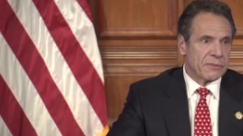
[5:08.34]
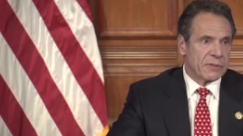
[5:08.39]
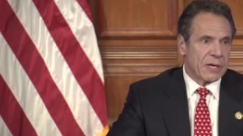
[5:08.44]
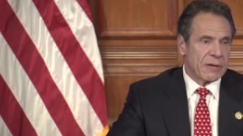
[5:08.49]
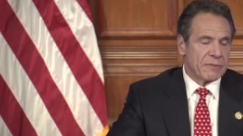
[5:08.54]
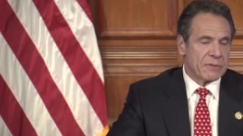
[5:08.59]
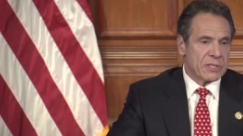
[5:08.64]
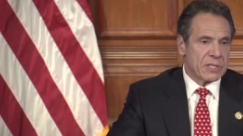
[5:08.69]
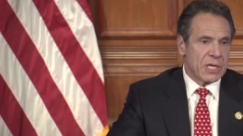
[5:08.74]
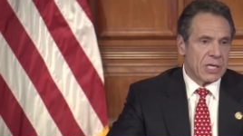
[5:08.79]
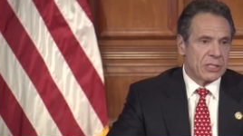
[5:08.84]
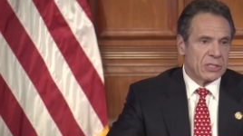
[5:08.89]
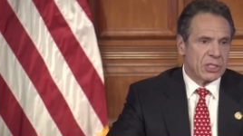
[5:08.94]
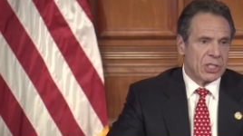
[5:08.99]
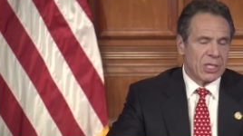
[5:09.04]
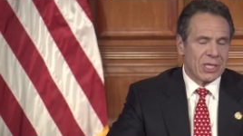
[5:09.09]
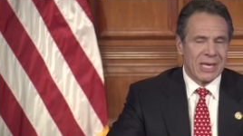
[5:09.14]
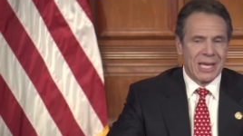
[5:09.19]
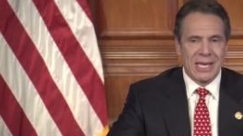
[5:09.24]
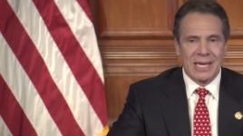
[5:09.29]
tại thời điểm
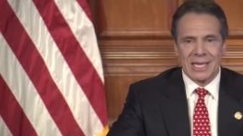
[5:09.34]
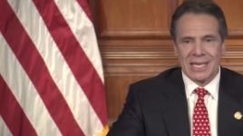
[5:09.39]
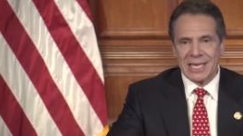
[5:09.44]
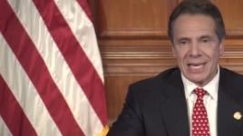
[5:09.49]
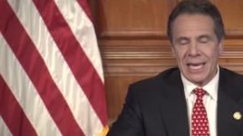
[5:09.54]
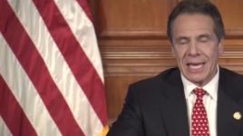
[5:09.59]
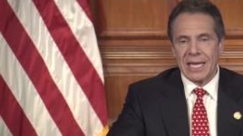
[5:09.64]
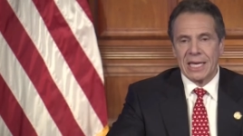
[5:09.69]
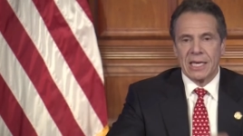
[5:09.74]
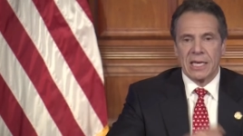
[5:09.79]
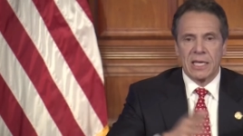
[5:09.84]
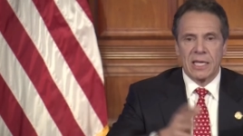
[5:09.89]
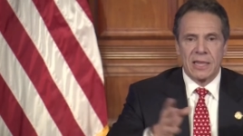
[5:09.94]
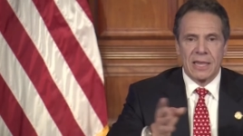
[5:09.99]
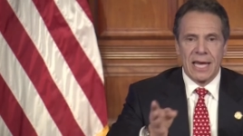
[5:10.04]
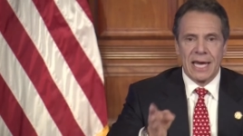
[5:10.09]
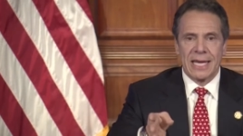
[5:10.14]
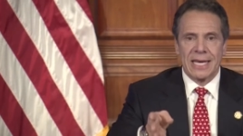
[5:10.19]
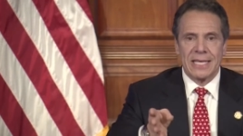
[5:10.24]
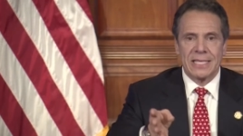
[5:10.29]
này có thể có
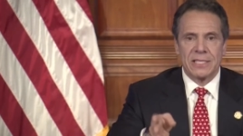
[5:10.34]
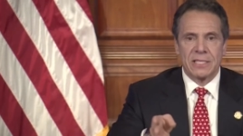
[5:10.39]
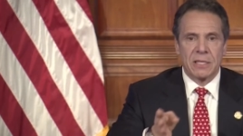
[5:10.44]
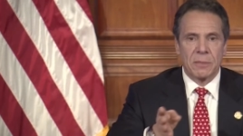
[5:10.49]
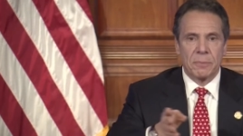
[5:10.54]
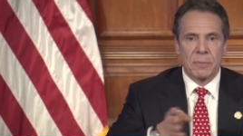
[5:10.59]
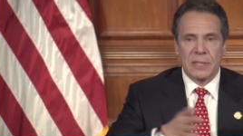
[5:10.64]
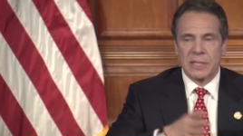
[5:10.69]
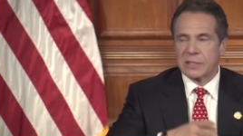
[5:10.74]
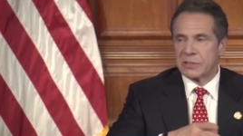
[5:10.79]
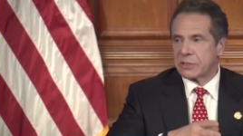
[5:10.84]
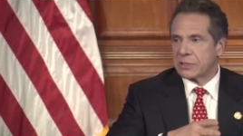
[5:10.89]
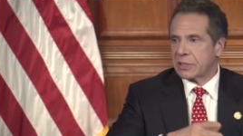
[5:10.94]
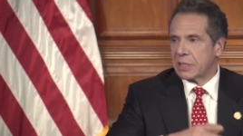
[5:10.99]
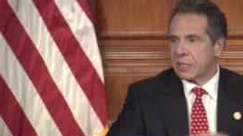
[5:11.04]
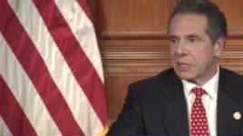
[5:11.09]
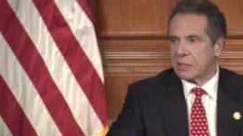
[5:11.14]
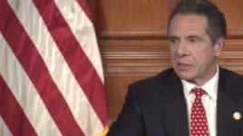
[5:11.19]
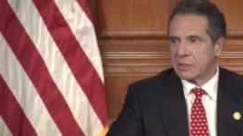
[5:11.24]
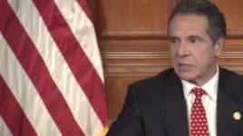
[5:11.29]
gần một chục triệu
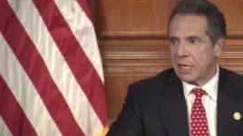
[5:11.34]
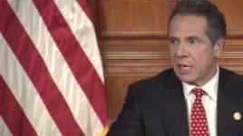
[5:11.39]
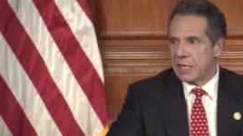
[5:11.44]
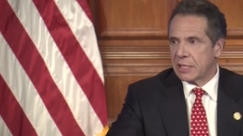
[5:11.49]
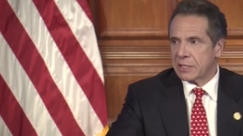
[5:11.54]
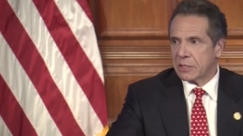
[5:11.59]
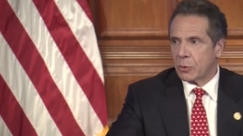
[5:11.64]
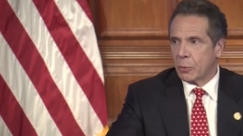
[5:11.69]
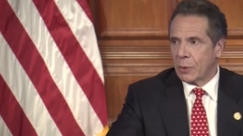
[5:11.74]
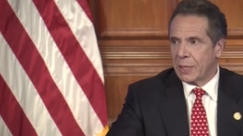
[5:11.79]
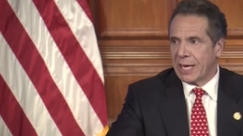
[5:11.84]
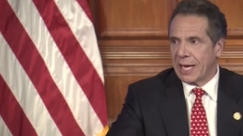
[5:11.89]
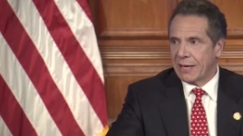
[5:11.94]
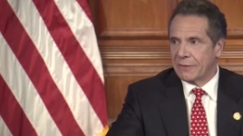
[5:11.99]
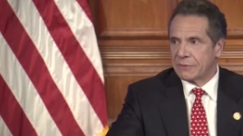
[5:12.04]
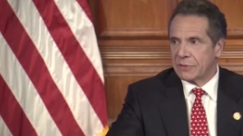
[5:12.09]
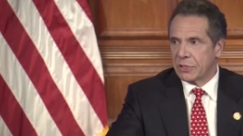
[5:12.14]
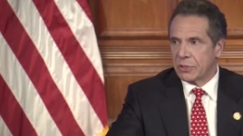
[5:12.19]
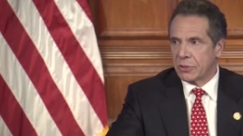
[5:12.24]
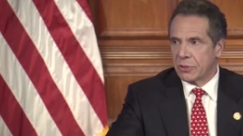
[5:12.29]
cư dân thành phố New
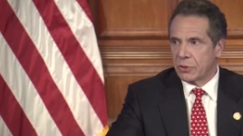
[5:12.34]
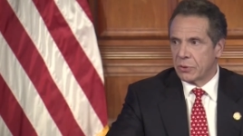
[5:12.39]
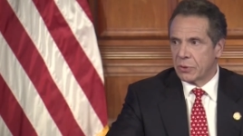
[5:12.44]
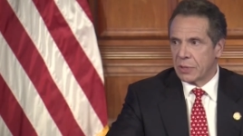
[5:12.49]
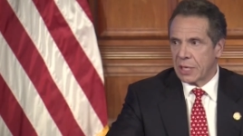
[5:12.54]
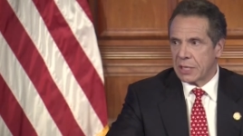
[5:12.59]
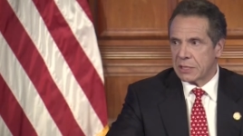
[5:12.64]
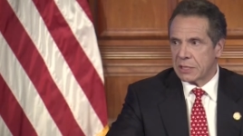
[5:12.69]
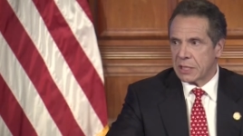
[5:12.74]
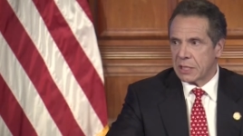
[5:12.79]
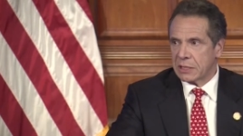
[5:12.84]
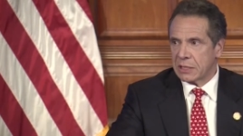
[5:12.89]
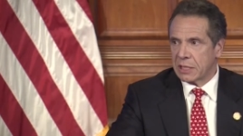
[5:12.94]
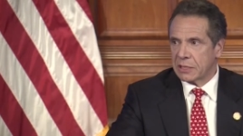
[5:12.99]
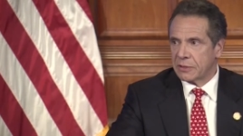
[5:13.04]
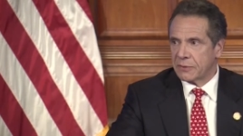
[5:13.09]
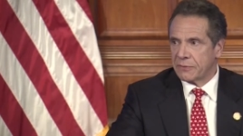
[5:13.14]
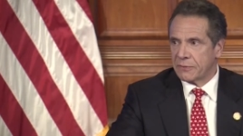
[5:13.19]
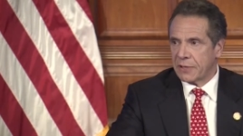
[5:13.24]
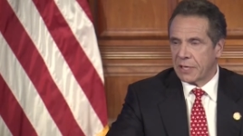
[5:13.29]
York đã bị
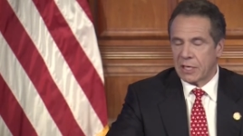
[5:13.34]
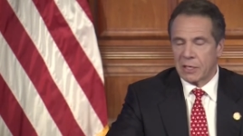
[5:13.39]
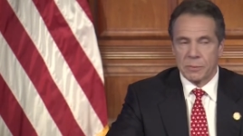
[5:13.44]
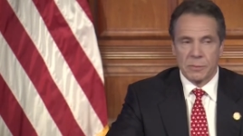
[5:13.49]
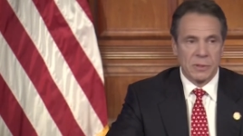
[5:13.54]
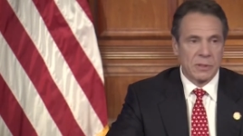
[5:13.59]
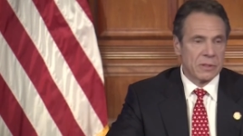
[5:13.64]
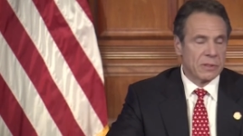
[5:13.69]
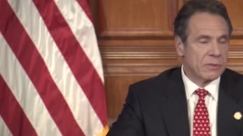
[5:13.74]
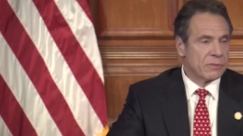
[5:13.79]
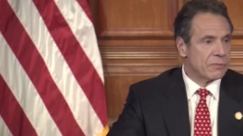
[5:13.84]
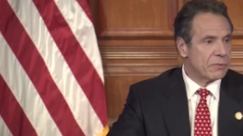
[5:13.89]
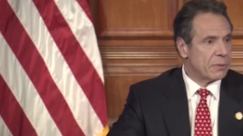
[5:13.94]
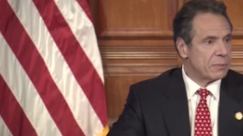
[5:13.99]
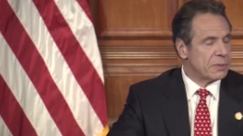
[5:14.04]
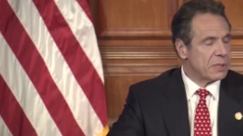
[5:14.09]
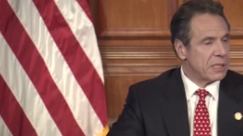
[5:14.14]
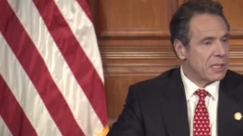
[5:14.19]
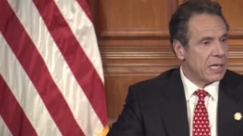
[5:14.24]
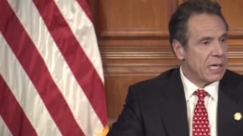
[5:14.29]
lây nhiễm với
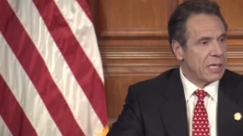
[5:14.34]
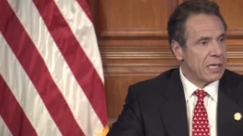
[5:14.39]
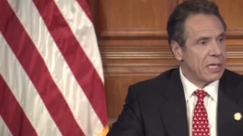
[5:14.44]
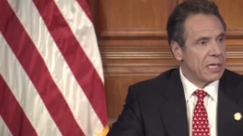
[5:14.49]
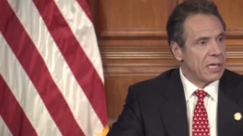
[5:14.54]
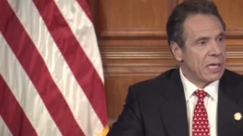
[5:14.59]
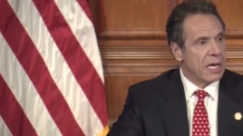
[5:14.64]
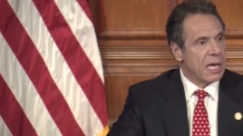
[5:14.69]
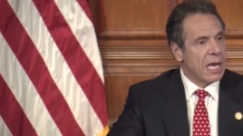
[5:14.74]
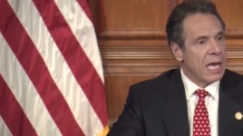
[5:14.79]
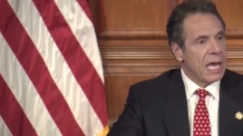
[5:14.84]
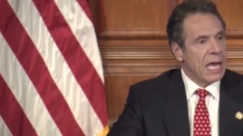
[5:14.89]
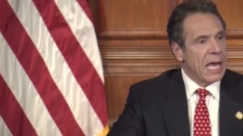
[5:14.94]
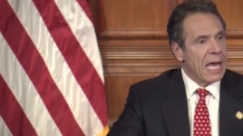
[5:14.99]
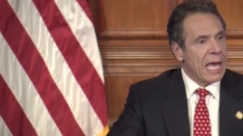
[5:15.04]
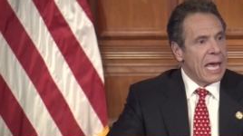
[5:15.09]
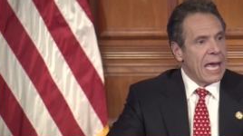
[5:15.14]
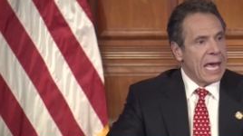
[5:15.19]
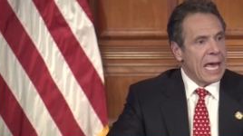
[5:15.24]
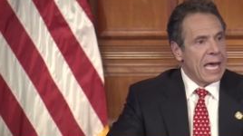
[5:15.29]
COVID-19.
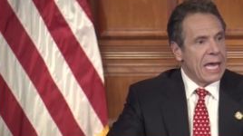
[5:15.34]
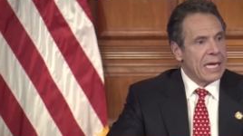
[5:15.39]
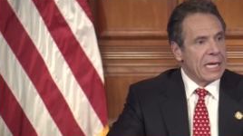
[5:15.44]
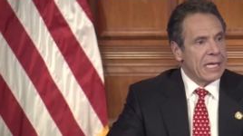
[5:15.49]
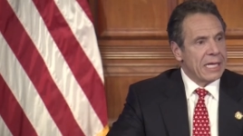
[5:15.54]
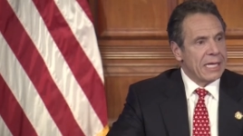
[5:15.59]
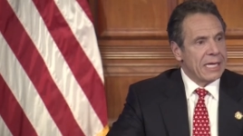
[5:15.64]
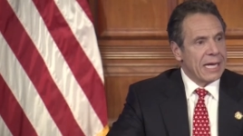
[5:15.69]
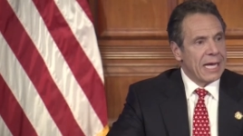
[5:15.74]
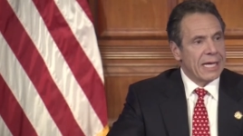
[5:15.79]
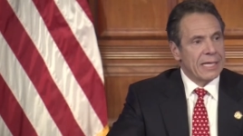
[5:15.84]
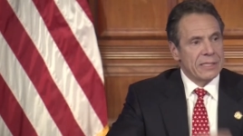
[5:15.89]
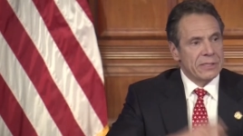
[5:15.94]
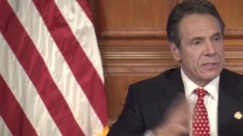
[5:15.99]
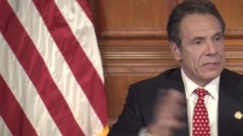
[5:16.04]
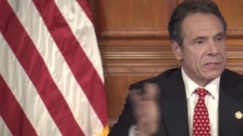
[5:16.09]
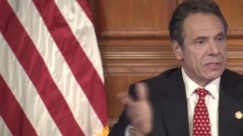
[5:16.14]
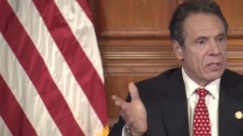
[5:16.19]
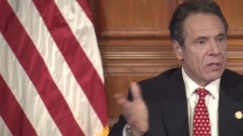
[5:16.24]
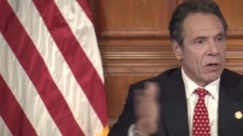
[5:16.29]
Thị trưởng
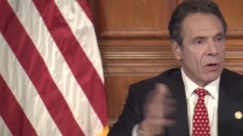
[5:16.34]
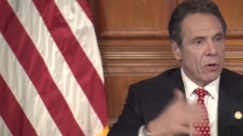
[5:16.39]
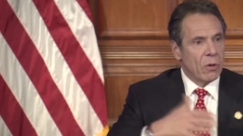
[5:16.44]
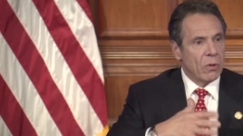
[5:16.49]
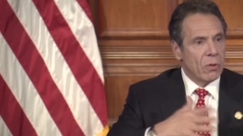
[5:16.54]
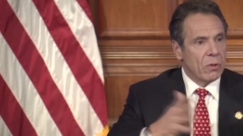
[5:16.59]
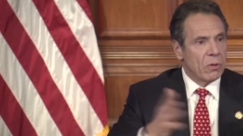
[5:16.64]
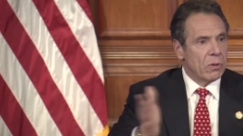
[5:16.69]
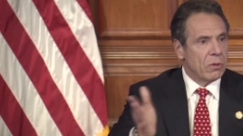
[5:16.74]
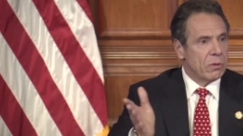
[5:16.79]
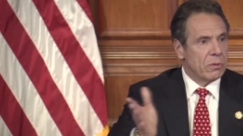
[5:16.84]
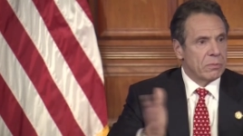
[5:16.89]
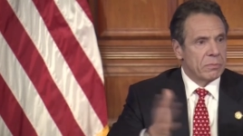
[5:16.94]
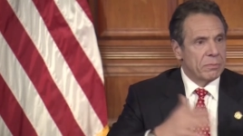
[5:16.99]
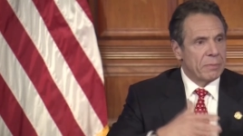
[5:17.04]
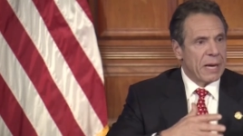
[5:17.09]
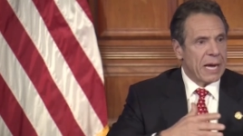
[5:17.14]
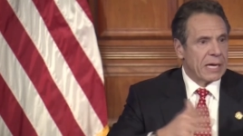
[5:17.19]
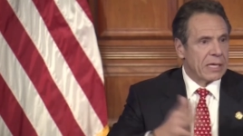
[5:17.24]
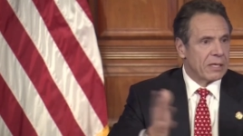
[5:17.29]
New York ông Bill de
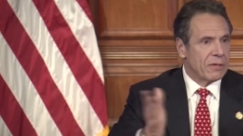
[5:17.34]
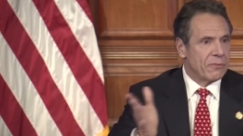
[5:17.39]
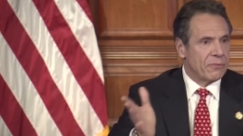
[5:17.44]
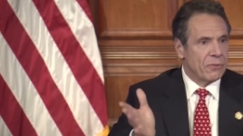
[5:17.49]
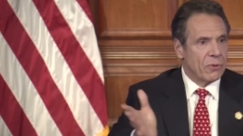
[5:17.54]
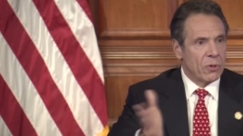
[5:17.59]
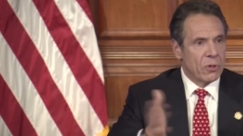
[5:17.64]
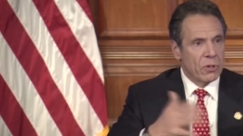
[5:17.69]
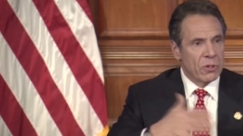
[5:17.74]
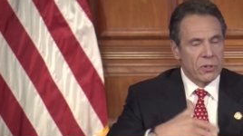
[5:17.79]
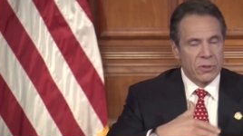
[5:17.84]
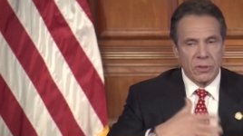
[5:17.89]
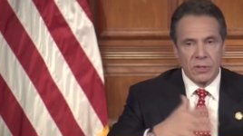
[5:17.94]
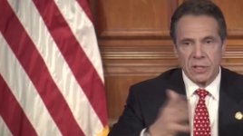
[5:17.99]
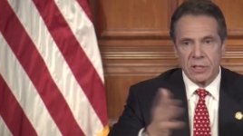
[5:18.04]
Blasio cho biết,